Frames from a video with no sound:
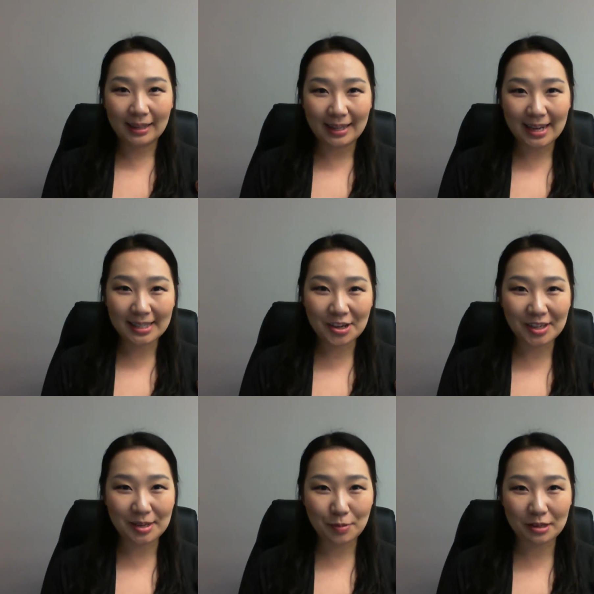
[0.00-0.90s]
안녕하세요
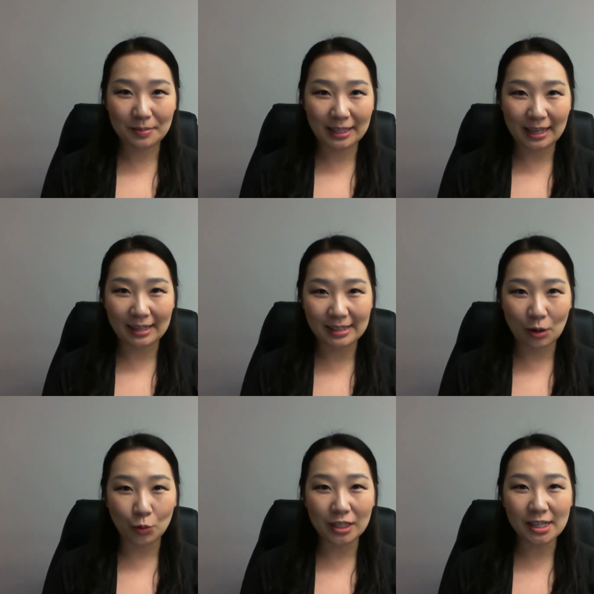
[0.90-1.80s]
제니퍼입니다 자
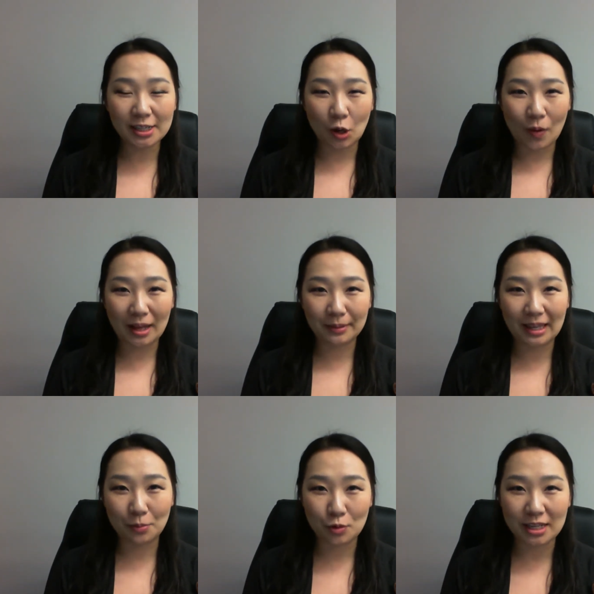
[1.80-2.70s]
오늘 저와
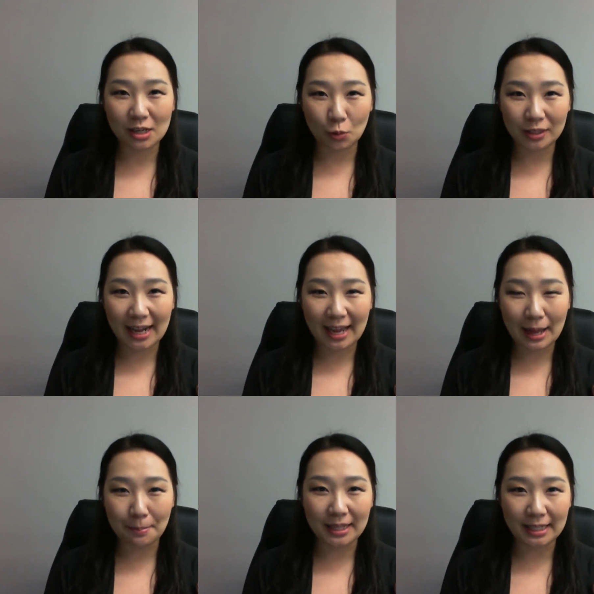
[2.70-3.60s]
함께 보실 오늘의
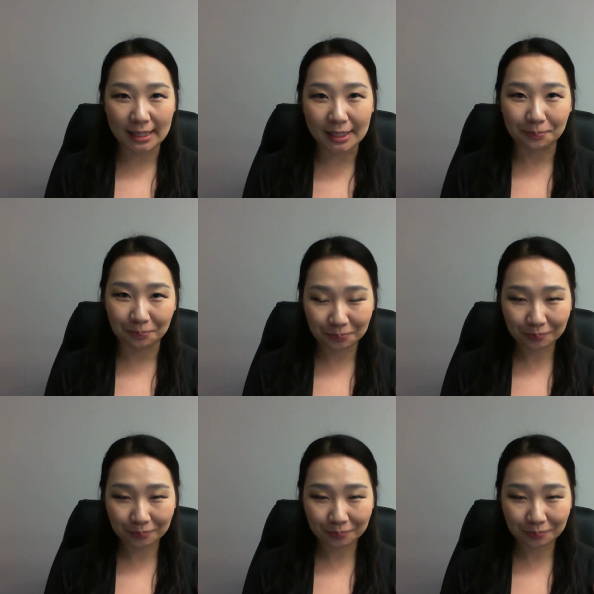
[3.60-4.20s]
한마디는